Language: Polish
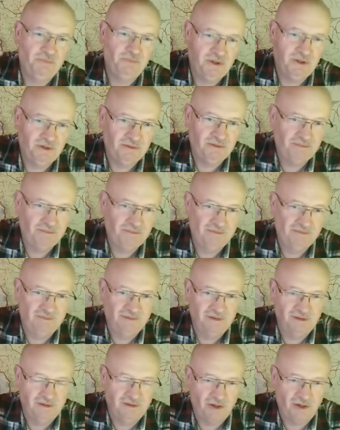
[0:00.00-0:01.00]
bo
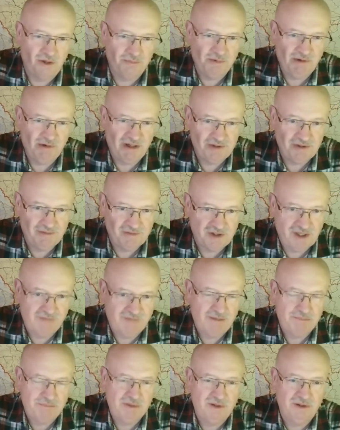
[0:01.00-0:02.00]
y, robiła się
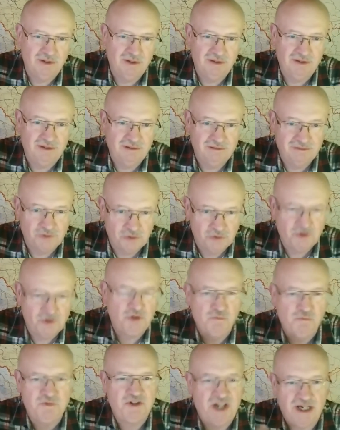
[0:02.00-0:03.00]
wrzawa, bo on rzucił
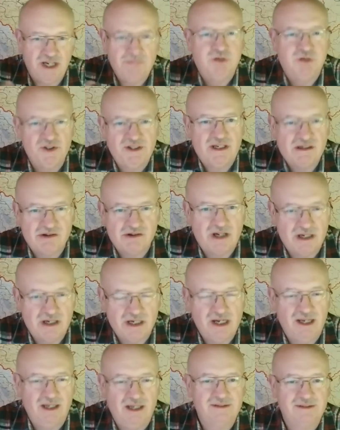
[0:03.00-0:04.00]
w cień
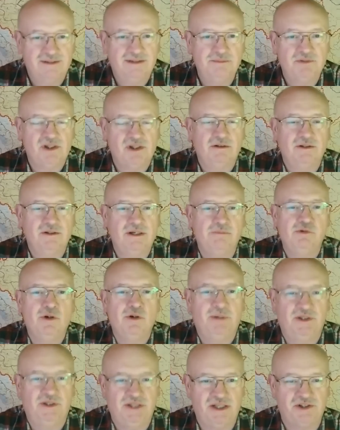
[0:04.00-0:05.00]
podejrzenia, z tym, że to nie było
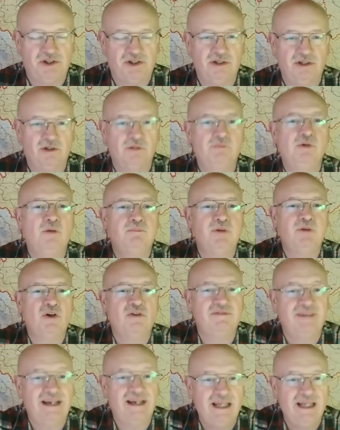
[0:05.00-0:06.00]
podejrzenie, to było
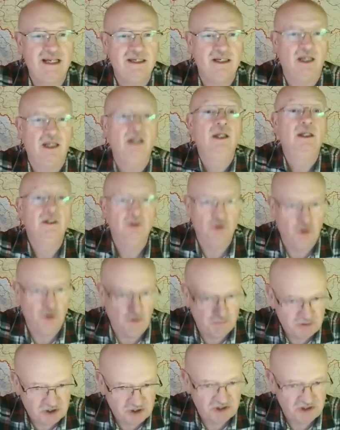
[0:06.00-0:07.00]
pochwalenie.
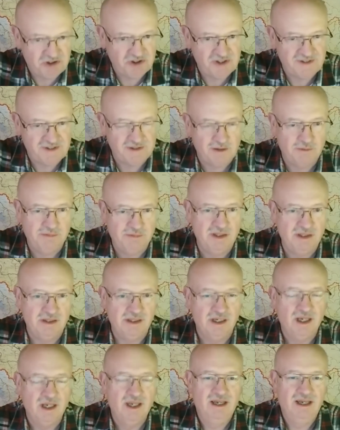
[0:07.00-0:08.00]
Dobrzeście
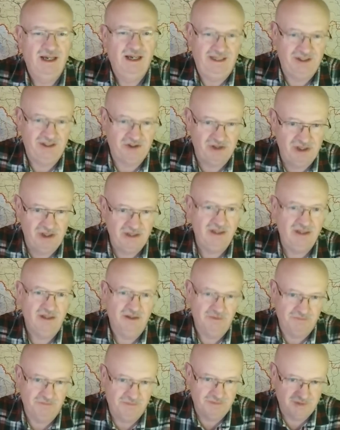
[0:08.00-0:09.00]
zrobili. A jeżeli
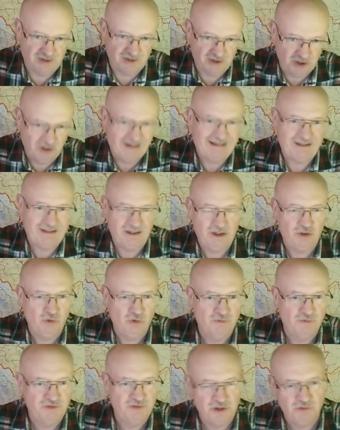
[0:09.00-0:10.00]
100
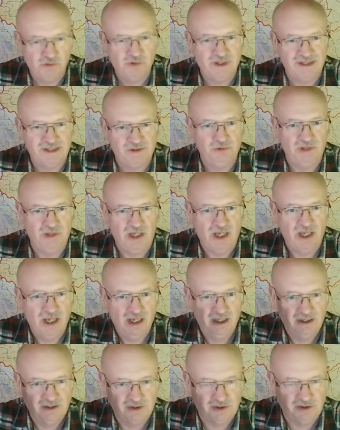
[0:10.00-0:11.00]
artykułów się ukazuje,
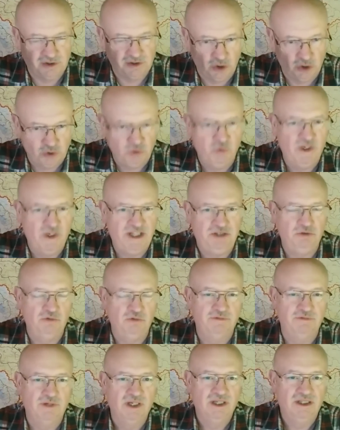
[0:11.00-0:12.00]
100
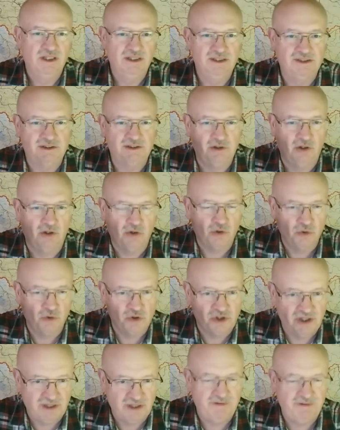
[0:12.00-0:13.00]
tweetów, i 100
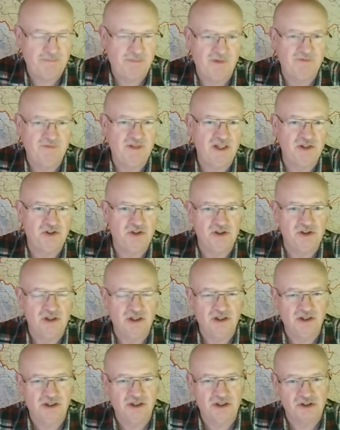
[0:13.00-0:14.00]
różnych wypowiedzi,
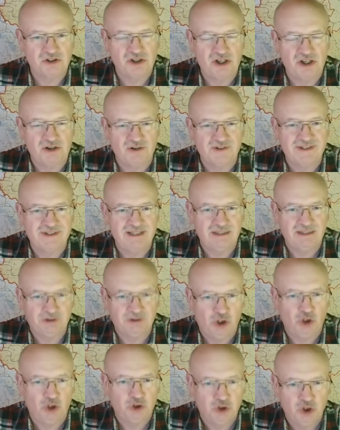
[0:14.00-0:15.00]
e, że Rosja
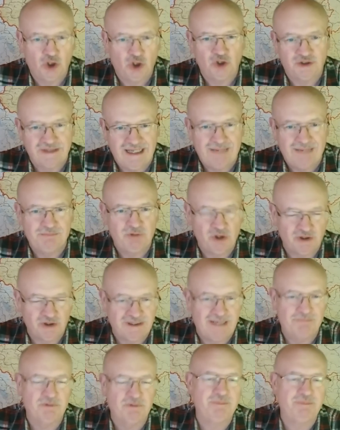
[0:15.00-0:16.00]
to, to, tamto,
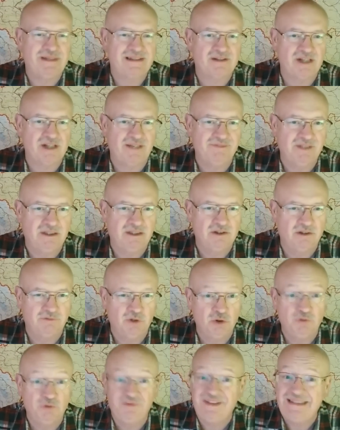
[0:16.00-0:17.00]
tamto, bez żadnych
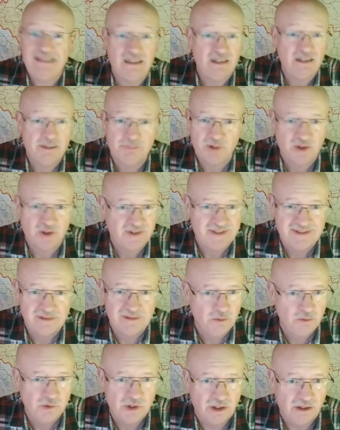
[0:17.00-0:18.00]
dowodów i nikt nie
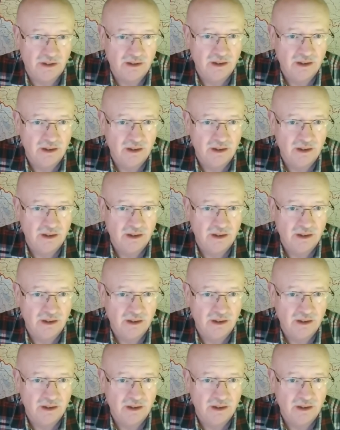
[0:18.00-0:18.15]
protestuje.